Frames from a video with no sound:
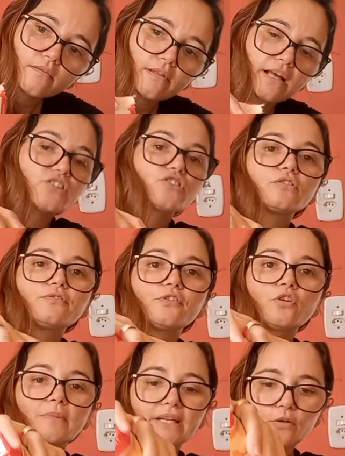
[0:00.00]
Acho que não
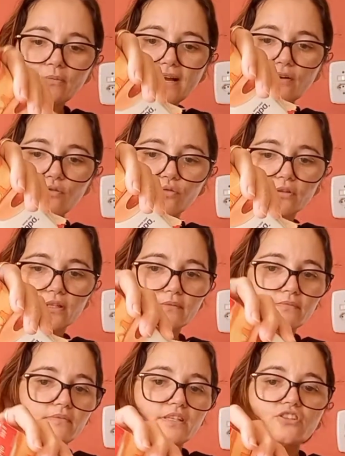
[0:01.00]
ficou mais nenhuma gota.
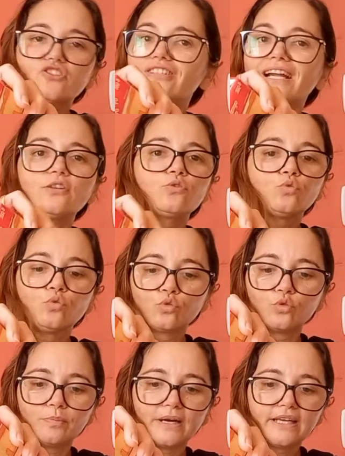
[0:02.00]
Tem que tirar
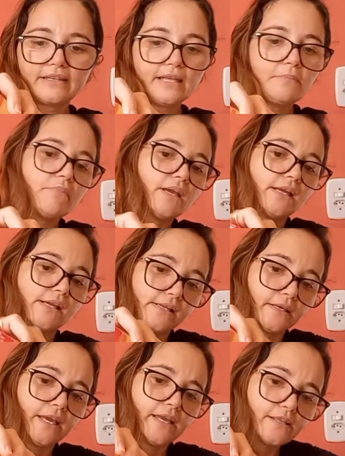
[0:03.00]
tudo pra render
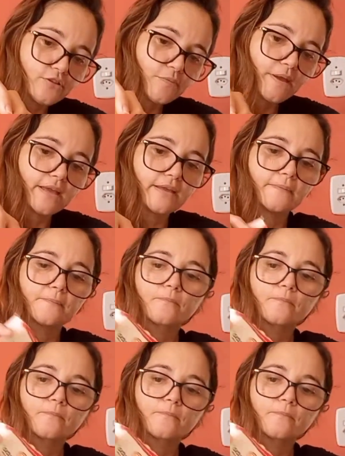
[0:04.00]
bem. Rende bem.